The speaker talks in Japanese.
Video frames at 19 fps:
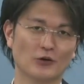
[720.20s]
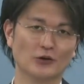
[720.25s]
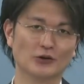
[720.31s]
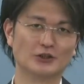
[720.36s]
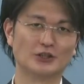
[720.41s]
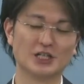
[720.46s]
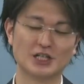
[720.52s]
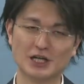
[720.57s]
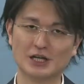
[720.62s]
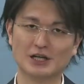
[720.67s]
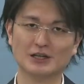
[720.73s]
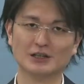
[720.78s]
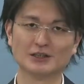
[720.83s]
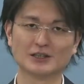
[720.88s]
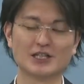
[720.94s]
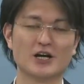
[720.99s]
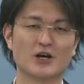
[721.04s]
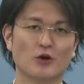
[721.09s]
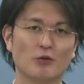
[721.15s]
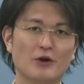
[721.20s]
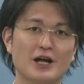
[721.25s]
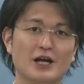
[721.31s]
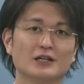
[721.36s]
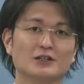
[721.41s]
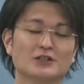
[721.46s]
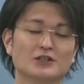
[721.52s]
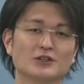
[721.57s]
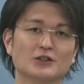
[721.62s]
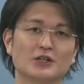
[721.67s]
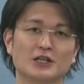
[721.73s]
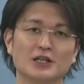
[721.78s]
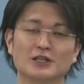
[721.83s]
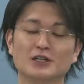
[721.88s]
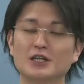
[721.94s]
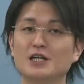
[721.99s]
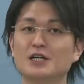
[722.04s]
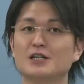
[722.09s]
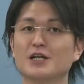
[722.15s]
をぜひ最後まで続けていっ
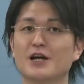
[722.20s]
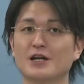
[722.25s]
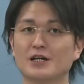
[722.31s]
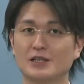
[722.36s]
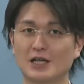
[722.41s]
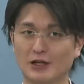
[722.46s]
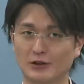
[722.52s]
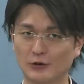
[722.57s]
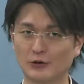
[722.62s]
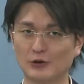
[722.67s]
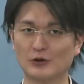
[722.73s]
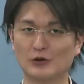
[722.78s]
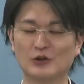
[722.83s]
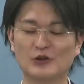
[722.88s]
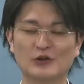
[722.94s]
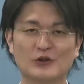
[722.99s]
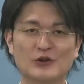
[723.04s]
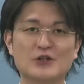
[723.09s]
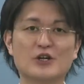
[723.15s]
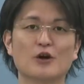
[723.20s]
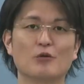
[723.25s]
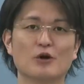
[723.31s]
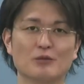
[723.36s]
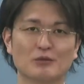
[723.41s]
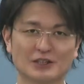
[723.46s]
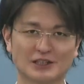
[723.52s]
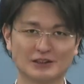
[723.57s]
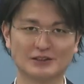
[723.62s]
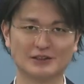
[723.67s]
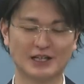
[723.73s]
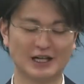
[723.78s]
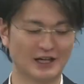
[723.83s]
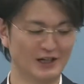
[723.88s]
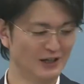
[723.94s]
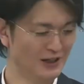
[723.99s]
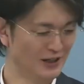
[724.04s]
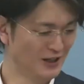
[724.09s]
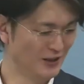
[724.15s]
ていただきたいというふうに思いますね。
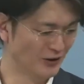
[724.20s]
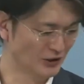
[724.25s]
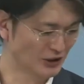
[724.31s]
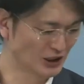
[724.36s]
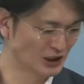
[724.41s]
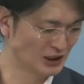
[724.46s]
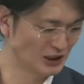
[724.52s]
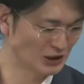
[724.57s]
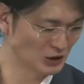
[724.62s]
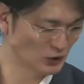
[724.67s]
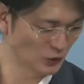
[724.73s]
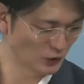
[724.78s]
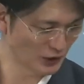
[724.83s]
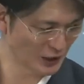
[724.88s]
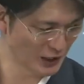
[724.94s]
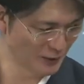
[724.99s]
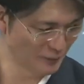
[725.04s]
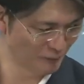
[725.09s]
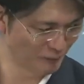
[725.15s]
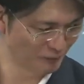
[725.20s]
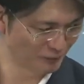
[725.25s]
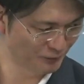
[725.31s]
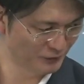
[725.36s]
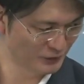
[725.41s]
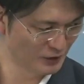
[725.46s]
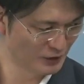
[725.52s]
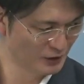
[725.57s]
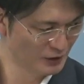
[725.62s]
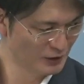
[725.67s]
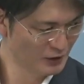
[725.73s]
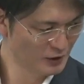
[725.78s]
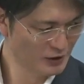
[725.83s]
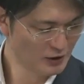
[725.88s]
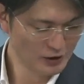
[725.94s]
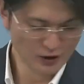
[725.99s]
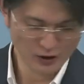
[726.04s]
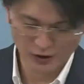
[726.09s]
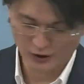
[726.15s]
よろしいでしょうか。
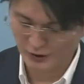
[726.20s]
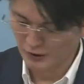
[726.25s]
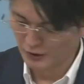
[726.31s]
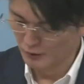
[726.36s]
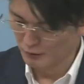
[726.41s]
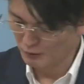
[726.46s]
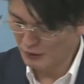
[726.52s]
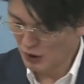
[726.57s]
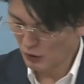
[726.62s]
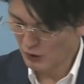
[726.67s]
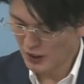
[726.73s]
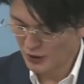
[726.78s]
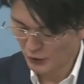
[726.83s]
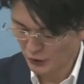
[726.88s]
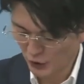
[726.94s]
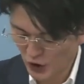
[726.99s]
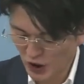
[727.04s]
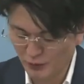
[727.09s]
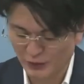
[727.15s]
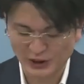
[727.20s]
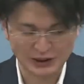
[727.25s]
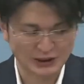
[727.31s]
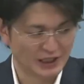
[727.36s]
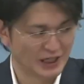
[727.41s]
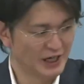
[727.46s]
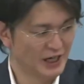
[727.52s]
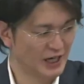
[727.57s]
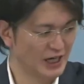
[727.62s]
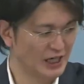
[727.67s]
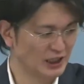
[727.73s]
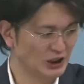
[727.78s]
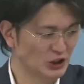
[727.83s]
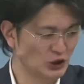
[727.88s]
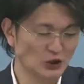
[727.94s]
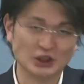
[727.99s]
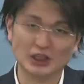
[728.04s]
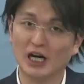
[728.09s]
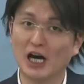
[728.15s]
まあ、他の動画もですね、え
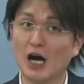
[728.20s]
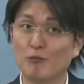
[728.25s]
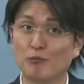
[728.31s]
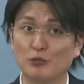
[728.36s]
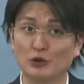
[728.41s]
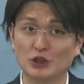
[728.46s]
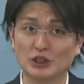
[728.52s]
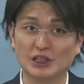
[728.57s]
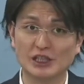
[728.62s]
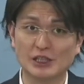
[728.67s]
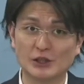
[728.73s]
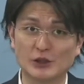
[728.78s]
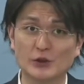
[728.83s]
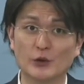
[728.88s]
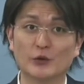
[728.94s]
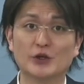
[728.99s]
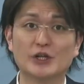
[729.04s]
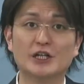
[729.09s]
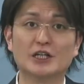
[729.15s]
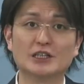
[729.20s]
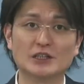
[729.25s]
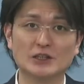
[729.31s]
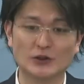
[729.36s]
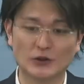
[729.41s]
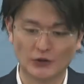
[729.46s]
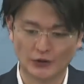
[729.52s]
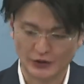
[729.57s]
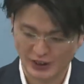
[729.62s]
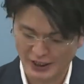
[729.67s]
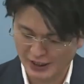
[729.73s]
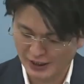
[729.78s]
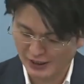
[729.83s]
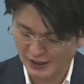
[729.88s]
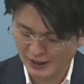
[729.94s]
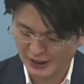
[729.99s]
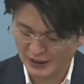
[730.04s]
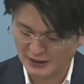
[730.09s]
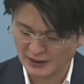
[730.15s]
順次アップしていく予定ですの
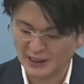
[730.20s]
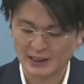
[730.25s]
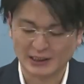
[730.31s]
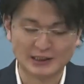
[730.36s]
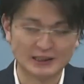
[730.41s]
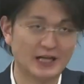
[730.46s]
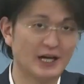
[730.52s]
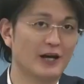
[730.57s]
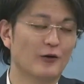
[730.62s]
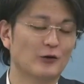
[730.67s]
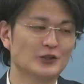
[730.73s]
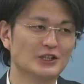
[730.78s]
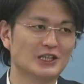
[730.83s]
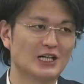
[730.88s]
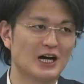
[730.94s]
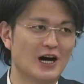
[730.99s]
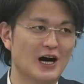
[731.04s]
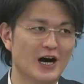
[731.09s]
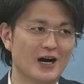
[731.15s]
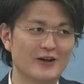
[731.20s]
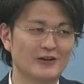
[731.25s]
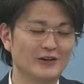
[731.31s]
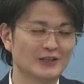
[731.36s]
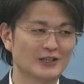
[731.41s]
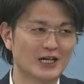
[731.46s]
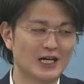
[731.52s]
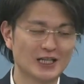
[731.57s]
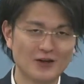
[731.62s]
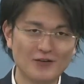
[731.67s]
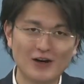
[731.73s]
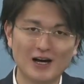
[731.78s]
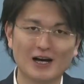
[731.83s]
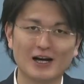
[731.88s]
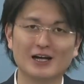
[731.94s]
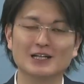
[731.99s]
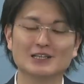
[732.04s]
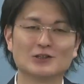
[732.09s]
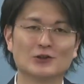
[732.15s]
で、えぜひですね、お時間ある方
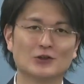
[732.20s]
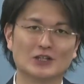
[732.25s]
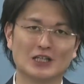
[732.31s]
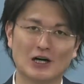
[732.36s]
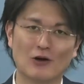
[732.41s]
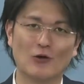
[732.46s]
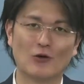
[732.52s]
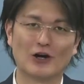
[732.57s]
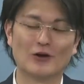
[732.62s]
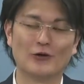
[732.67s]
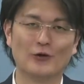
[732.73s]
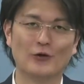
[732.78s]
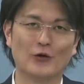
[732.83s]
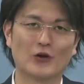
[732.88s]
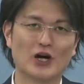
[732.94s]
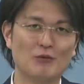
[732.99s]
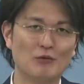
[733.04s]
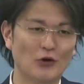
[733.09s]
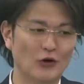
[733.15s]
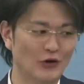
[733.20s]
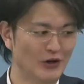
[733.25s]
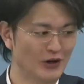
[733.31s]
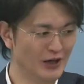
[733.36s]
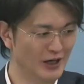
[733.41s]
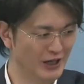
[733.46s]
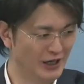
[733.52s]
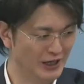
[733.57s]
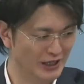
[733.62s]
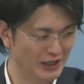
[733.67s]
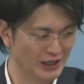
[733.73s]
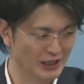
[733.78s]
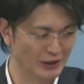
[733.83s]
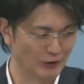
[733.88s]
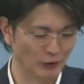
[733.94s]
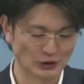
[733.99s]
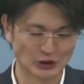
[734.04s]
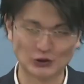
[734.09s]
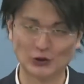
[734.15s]
は、えそういった他の動画も、
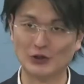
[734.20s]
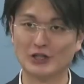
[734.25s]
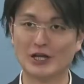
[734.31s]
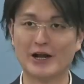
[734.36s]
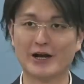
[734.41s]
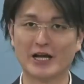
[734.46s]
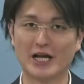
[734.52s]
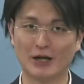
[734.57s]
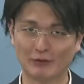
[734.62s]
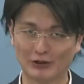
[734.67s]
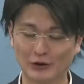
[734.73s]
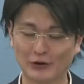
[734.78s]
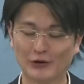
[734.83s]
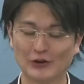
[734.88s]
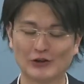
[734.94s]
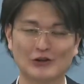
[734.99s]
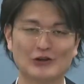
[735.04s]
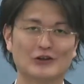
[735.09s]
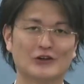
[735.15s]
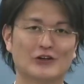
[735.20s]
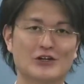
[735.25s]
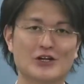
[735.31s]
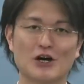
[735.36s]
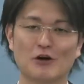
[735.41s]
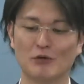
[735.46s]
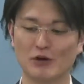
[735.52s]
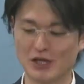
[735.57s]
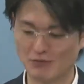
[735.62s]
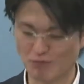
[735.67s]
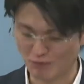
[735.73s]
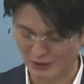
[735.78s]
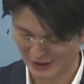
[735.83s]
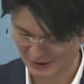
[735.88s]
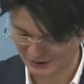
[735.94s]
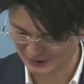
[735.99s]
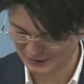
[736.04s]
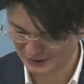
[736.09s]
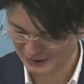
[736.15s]
えご視聴いただければというふうに思いま
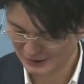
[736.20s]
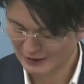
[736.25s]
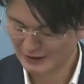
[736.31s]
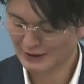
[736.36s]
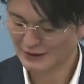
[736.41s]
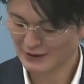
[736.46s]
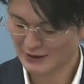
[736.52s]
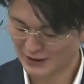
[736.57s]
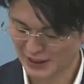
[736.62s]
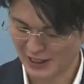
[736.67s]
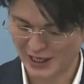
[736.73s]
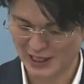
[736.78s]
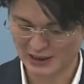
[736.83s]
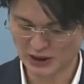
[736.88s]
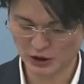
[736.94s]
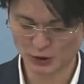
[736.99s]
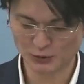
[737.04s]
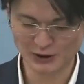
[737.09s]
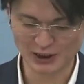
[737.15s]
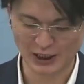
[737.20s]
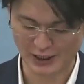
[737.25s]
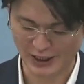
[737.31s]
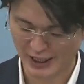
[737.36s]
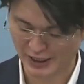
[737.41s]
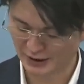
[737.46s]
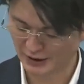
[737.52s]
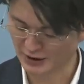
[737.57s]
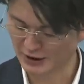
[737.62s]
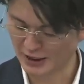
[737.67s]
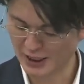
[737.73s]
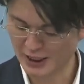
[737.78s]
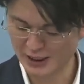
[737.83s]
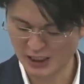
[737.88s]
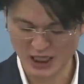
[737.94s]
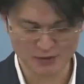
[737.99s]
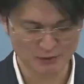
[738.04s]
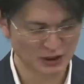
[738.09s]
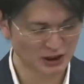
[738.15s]
す。さて、えそうしましたらね、時間に
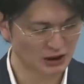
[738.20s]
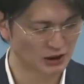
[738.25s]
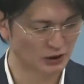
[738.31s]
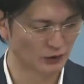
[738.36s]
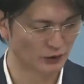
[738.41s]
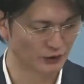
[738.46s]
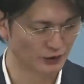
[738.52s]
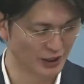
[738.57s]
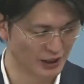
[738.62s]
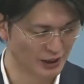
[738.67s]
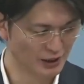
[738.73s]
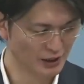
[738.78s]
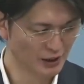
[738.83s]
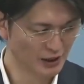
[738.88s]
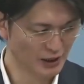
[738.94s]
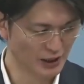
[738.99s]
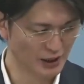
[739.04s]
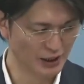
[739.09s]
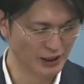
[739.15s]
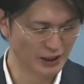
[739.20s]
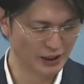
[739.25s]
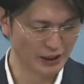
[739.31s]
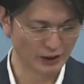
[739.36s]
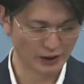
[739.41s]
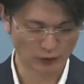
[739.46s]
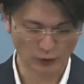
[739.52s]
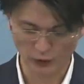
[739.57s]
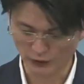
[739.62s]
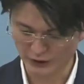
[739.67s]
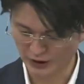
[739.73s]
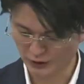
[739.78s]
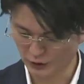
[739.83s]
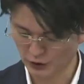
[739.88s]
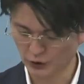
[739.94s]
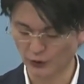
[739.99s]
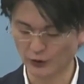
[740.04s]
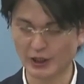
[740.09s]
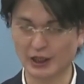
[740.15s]
なりましたので、え講座の
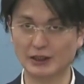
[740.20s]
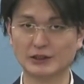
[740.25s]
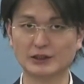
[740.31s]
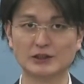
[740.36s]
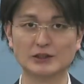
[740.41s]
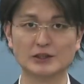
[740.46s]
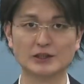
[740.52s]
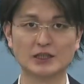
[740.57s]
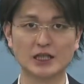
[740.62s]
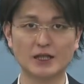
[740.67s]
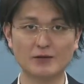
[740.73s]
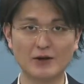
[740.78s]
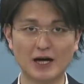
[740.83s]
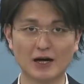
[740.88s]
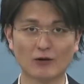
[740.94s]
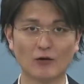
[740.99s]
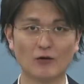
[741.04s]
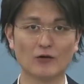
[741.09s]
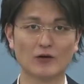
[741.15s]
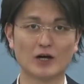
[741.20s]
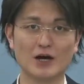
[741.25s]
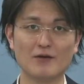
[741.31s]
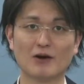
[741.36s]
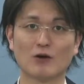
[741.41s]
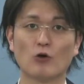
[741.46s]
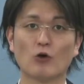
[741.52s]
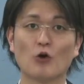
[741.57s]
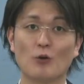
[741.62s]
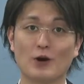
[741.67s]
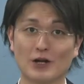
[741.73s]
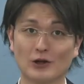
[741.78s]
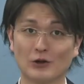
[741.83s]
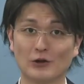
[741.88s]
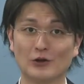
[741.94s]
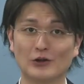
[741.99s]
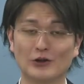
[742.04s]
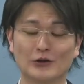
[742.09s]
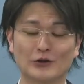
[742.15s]
紹介については、今回はここまでと
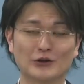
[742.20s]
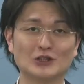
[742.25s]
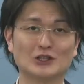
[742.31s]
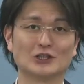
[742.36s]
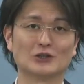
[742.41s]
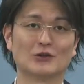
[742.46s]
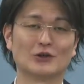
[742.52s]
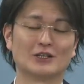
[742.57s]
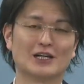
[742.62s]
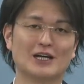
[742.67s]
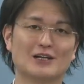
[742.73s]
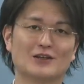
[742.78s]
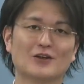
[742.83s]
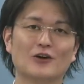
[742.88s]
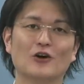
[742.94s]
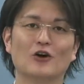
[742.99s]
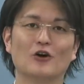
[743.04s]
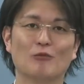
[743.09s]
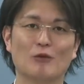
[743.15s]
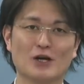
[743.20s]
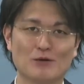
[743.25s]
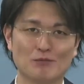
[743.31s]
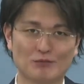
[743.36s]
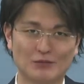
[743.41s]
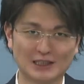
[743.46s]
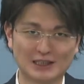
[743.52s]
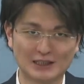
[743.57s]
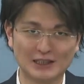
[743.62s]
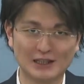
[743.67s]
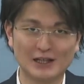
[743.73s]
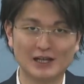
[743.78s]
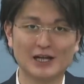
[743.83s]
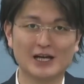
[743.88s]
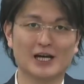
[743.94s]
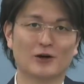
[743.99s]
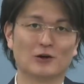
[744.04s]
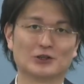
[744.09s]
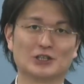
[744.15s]
いうことにしておきたいと思います。
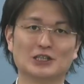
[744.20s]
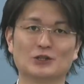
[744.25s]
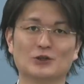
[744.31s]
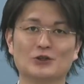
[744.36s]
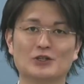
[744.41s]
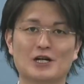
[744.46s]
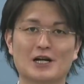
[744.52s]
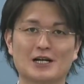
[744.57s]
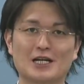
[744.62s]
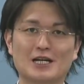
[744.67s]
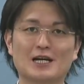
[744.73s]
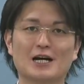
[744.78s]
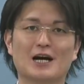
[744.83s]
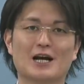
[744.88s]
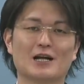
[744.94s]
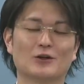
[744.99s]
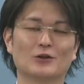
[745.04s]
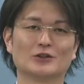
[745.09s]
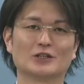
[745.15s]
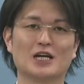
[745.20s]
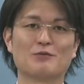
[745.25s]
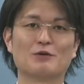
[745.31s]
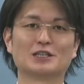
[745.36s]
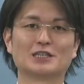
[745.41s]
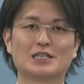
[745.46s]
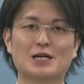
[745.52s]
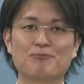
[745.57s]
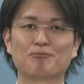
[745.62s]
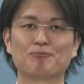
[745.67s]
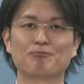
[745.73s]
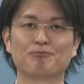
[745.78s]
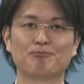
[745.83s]
えご清聴いただきありがとうございました。